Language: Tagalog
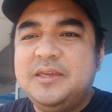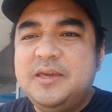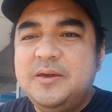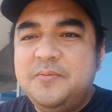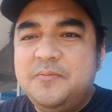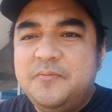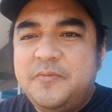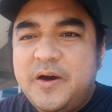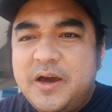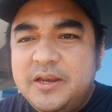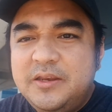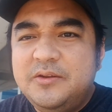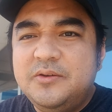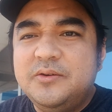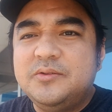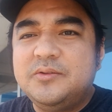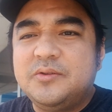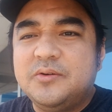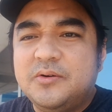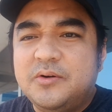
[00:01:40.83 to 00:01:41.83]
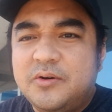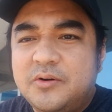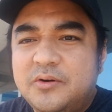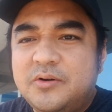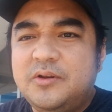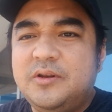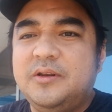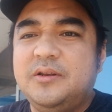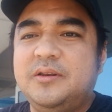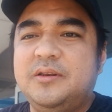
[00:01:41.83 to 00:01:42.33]
Give value to
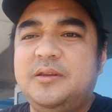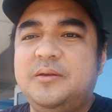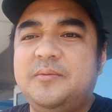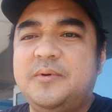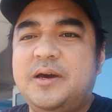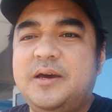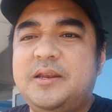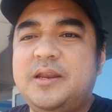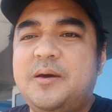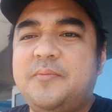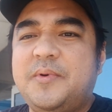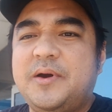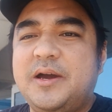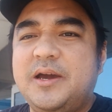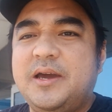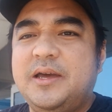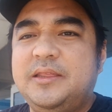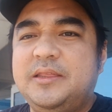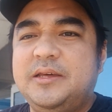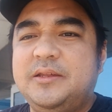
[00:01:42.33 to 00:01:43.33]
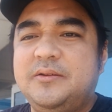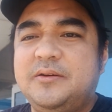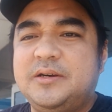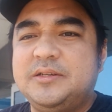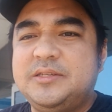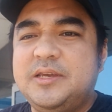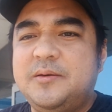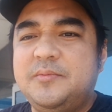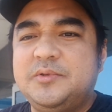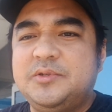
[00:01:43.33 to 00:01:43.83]
all, di ba? Napakaganda no?
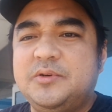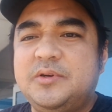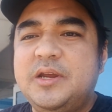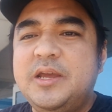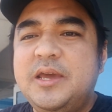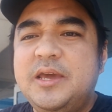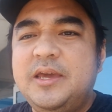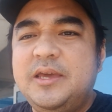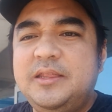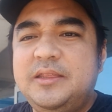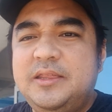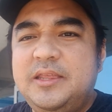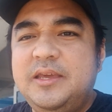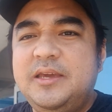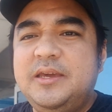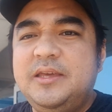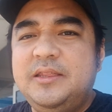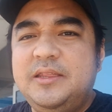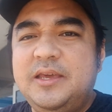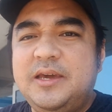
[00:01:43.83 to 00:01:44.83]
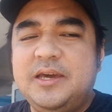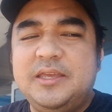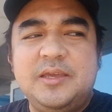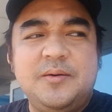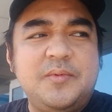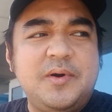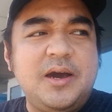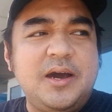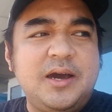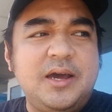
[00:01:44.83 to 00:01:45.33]
kasi I'm sure hindi hindi
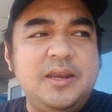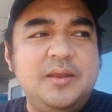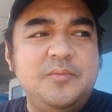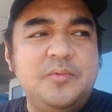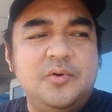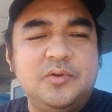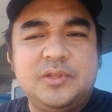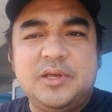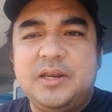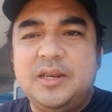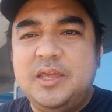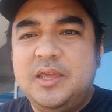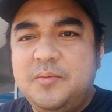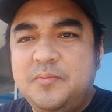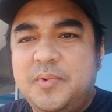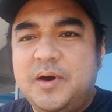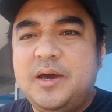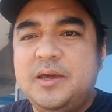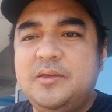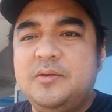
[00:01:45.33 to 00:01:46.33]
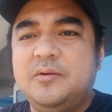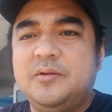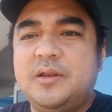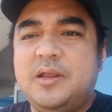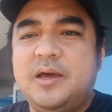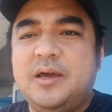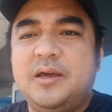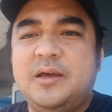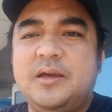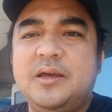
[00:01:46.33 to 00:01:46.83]
kanya makakalimutan. Iba yung
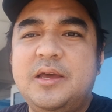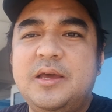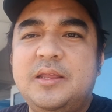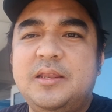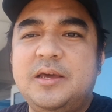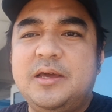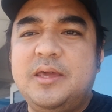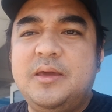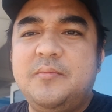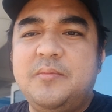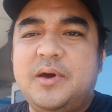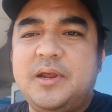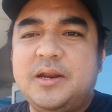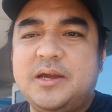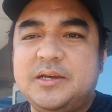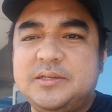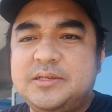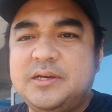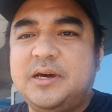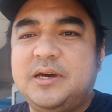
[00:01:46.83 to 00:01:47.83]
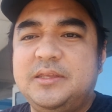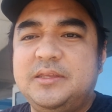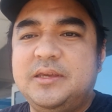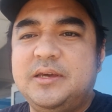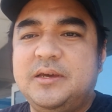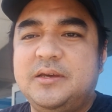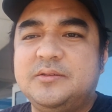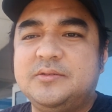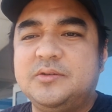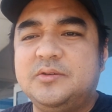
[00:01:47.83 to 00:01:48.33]
na, naging marka sa
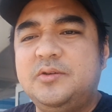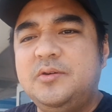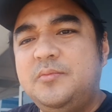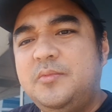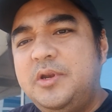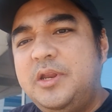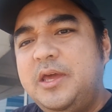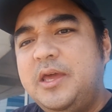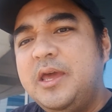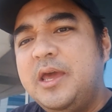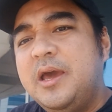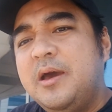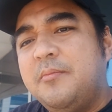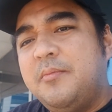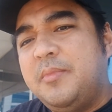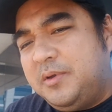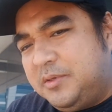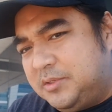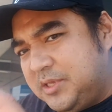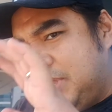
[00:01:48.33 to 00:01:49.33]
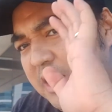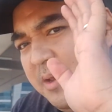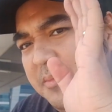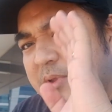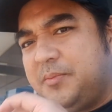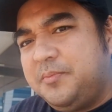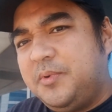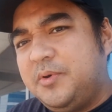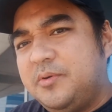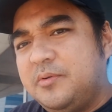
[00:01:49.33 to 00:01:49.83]
kanya. So yun muli,
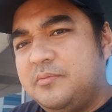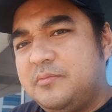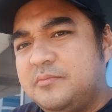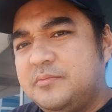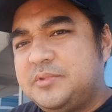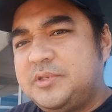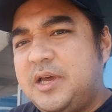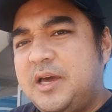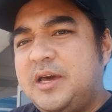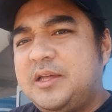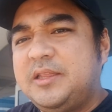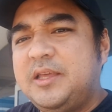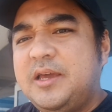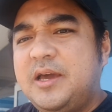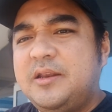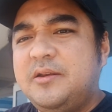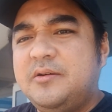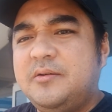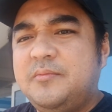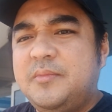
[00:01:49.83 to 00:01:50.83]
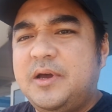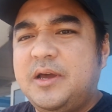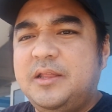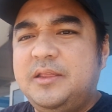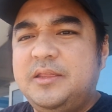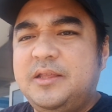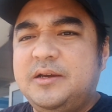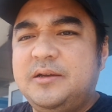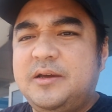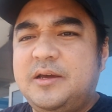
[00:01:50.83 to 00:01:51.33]
salamat po sa ating ano,
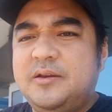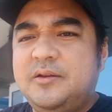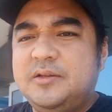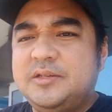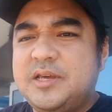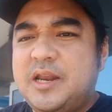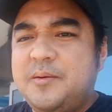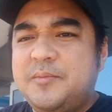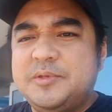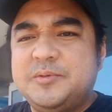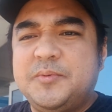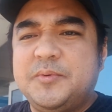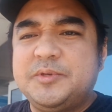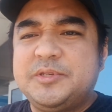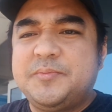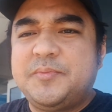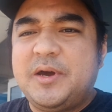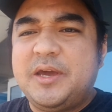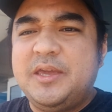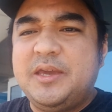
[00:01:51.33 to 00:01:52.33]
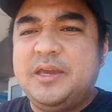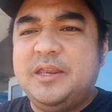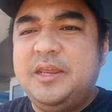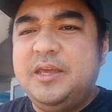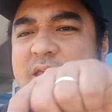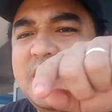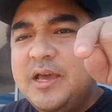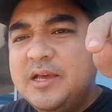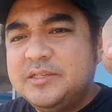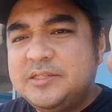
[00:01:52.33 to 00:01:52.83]
magandang ano, salamat po sa
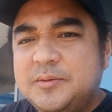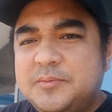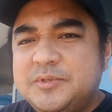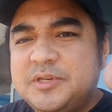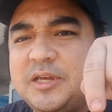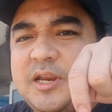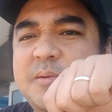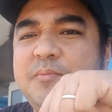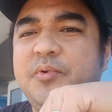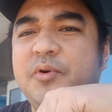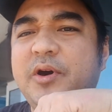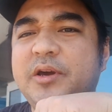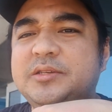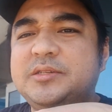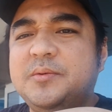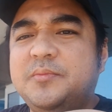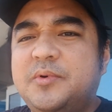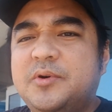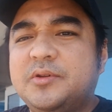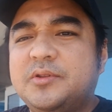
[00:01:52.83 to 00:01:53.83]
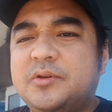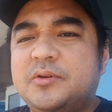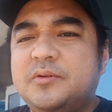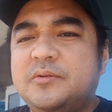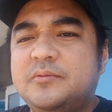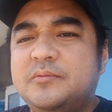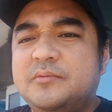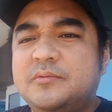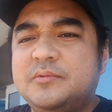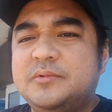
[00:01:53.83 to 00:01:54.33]
pakikinig. Subscribe po kayo sa button
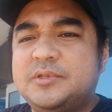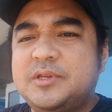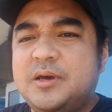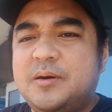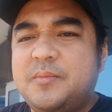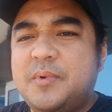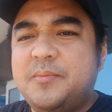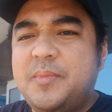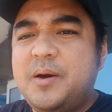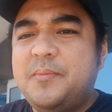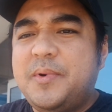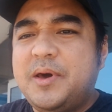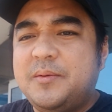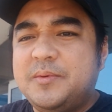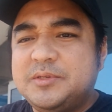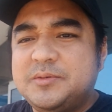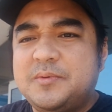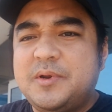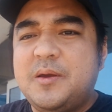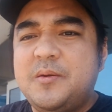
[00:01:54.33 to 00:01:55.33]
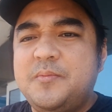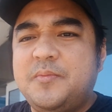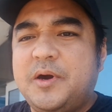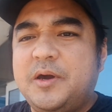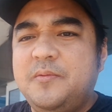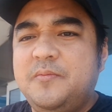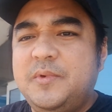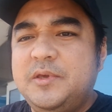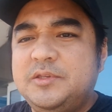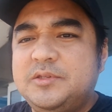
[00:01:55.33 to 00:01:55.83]
sa baba para mas marami
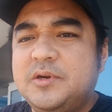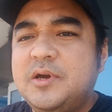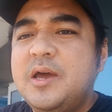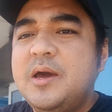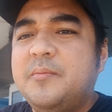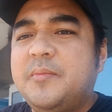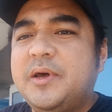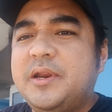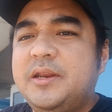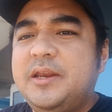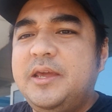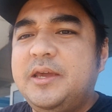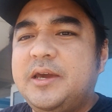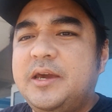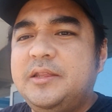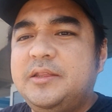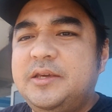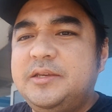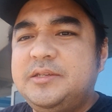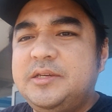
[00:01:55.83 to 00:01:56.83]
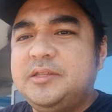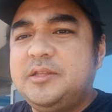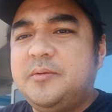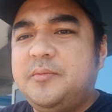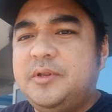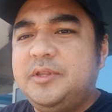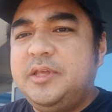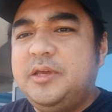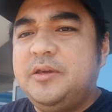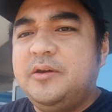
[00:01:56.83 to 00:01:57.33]
pa kayong video marinig kay DJ
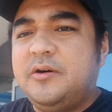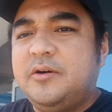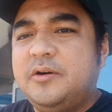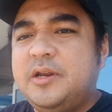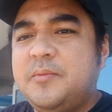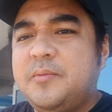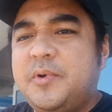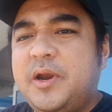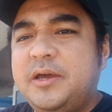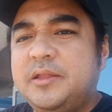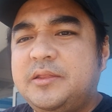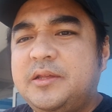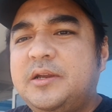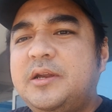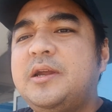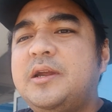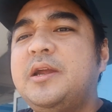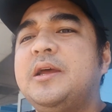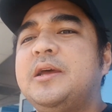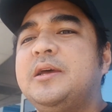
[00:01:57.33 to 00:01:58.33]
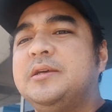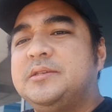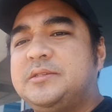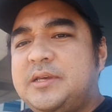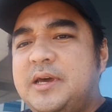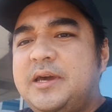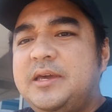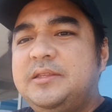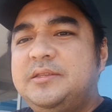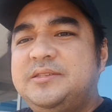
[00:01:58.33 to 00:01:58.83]
Double D on a Brighter
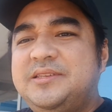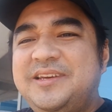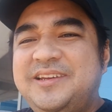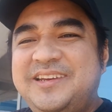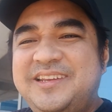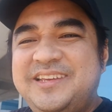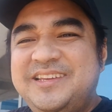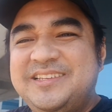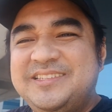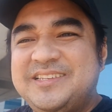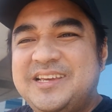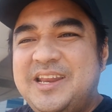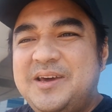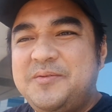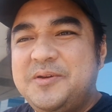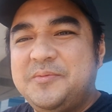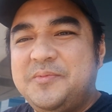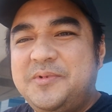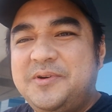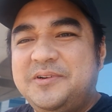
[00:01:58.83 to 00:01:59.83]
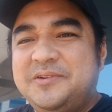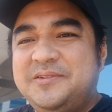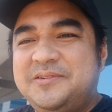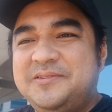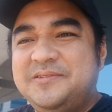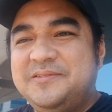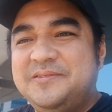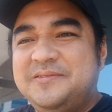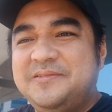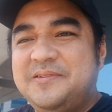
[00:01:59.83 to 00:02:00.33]
Side Series. Salamat
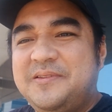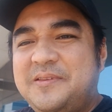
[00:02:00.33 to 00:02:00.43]
po!